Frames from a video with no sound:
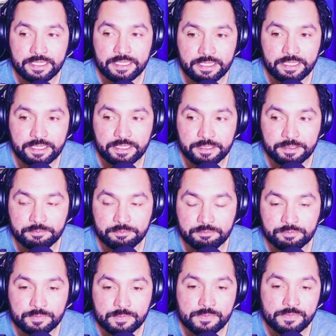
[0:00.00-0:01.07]

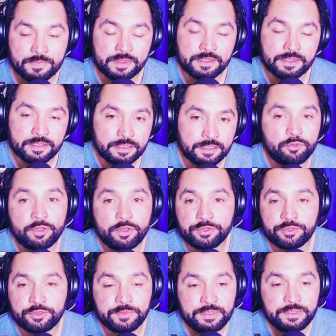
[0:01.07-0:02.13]
Em, en
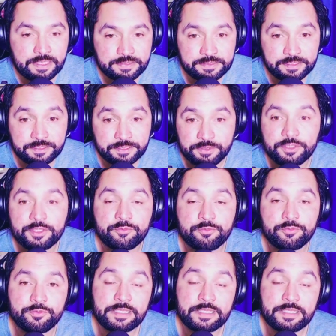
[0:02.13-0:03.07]
cuanto a mí ha servido de,